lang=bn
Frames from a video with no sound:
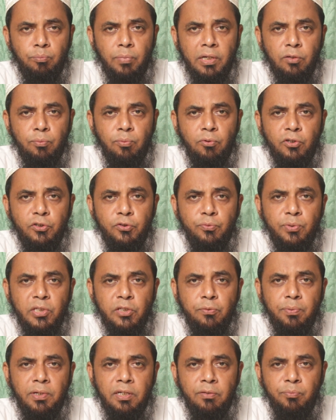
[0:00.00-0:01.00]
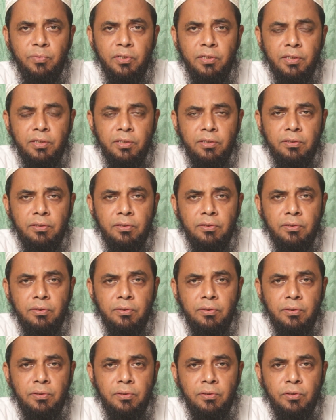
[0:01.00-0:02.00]
বায়োফ্লক্স ফিশ ফার্মিংয়ের
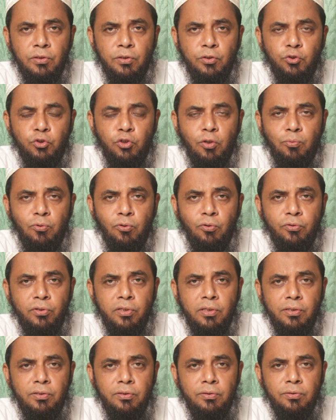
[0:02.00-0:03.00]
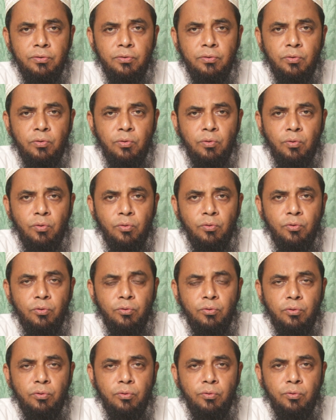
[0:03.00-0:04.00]
সফলতার
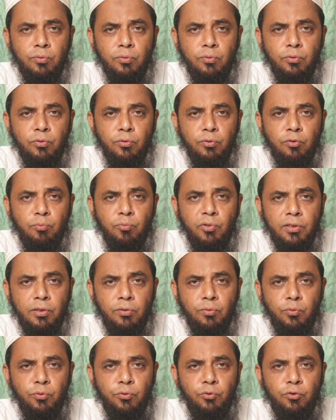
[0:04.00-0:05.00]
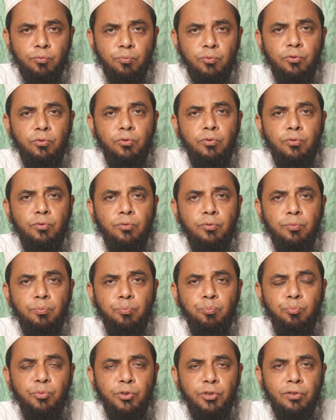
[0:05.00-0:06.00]
অন্যত অন্যতম একটা গুরুত্বপূর্ণ
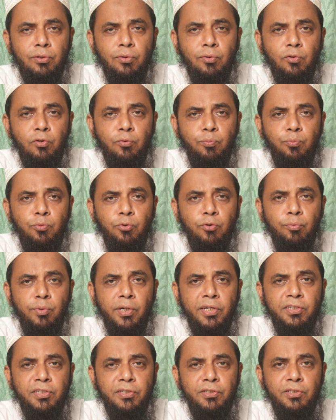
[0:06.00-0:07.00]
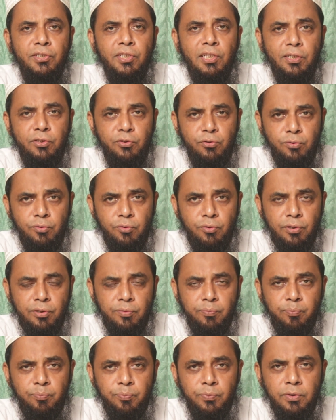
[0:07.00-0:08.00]
বিষয় হলো প্রোবায়োটিক সিলেকশন করা
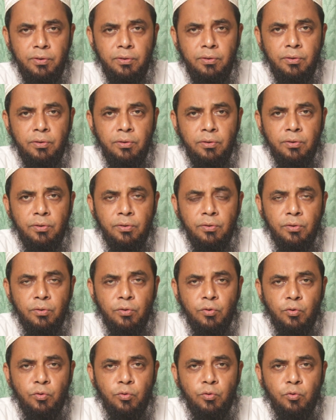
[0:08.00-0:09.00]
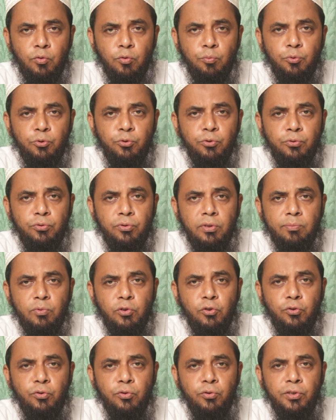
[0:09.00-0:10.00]
উপযুক্ত
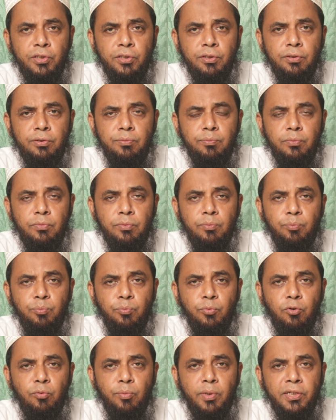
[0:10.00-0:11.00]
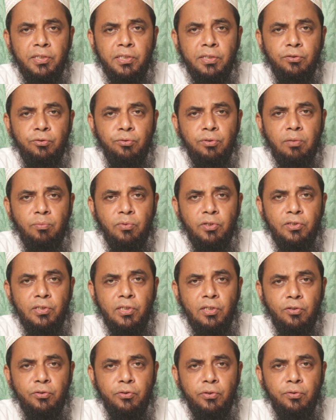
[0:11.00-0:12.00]
এবং সঠিক প্রোবায়োটিক যদি আমরা
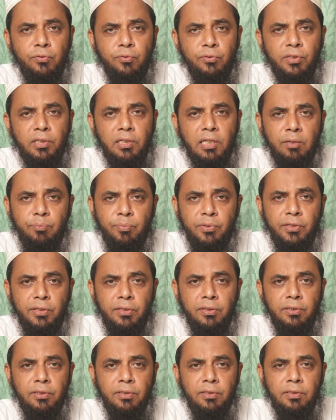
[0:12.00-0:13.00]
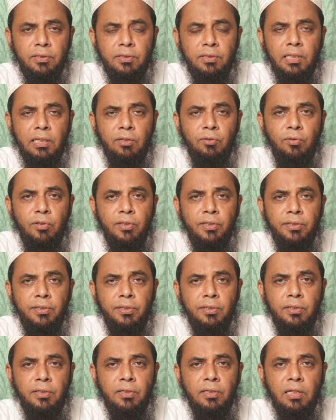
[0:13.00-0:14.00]
সিলেকশন করতে না পারি তাহলে
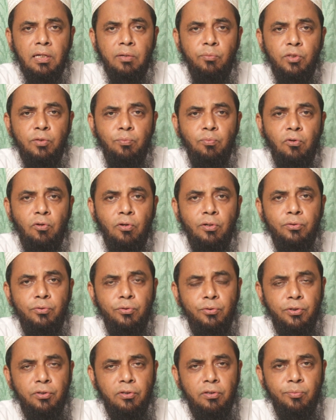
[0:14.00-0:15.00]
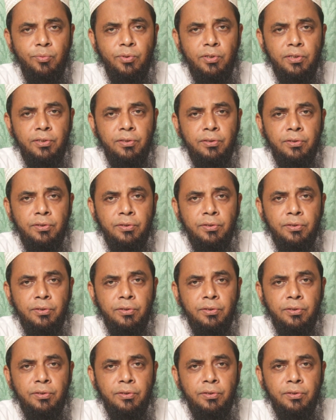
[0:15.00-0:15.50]
আমাদের ফ্লক তৈরি হবে না